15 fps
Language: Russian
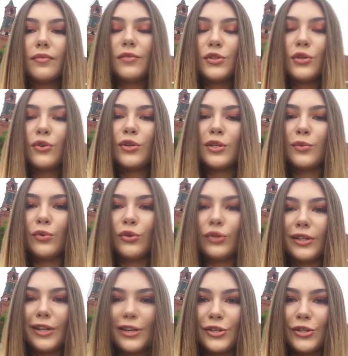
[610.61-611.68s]
Все у нас
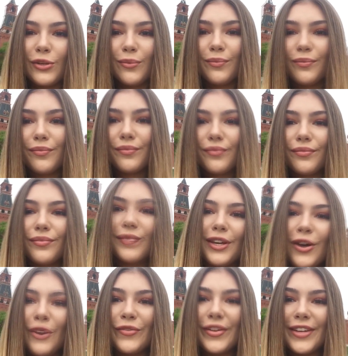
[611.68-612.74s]
будет хорошо,
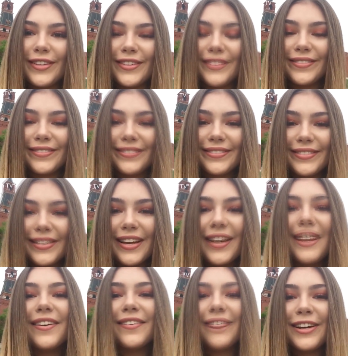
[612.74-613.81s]
я уверена.
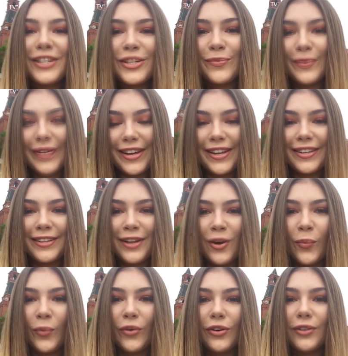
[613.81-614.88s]
Ваша Марьяна
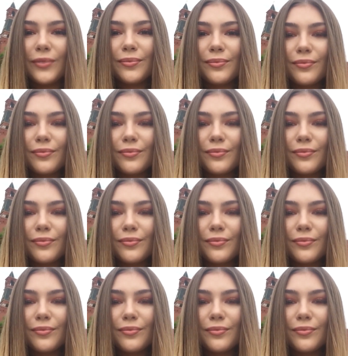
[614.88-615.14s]
Наумова.